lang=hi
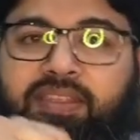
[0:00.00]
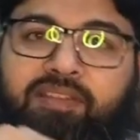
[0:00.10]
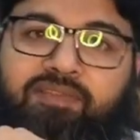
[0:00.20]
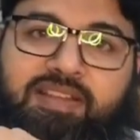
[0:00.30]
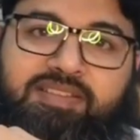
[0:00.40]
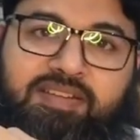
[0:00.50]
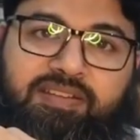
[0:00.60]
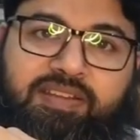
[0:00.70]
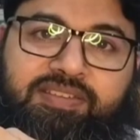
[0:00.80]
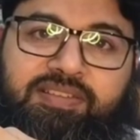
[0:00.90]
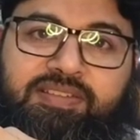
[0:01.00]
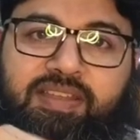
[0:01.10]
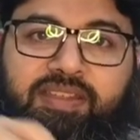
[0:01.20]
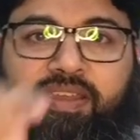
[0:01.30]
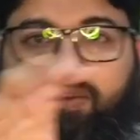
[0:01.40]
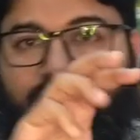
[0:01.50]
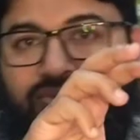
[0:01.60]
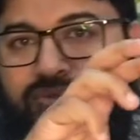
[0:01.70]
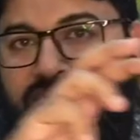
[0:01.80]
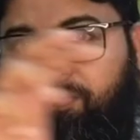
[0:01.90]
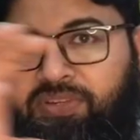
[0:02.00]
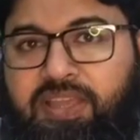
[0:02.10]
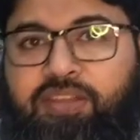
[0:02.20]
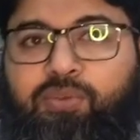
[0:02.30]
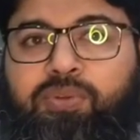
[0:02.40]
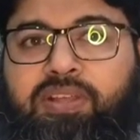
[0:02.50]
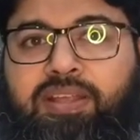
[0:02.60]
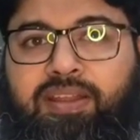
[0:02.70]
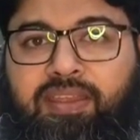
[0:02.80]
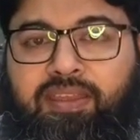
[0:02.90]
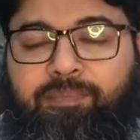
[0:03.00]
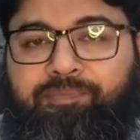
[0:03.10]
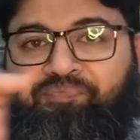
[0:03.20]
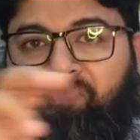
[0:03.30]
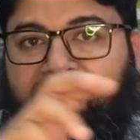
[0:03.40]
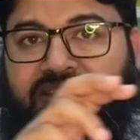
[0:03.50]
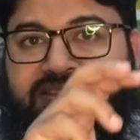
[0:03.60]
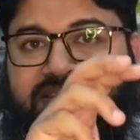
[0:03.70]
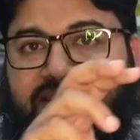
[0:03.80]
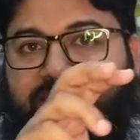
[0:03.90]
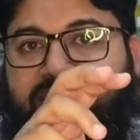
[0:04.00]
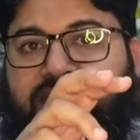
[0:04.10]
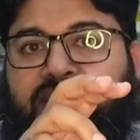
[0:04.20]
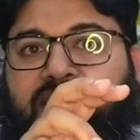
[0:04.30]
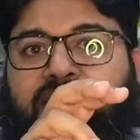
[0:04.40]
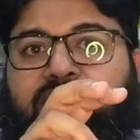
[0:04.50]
एक तरफ कंसंट्रेशन ज़्यादा है और उसको जब डाइल्यूट कर रहे हैं हम किसी भी